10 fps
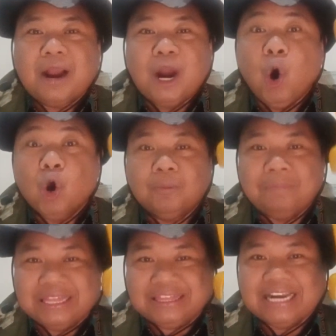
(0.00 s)

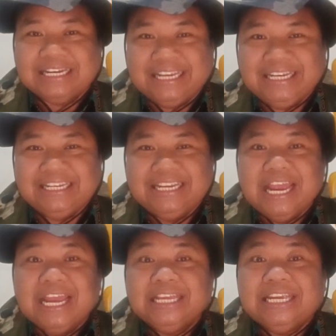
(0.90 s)
kehormatan ini
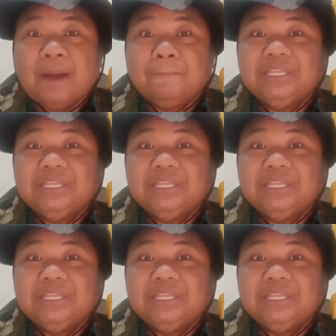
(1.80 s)
yang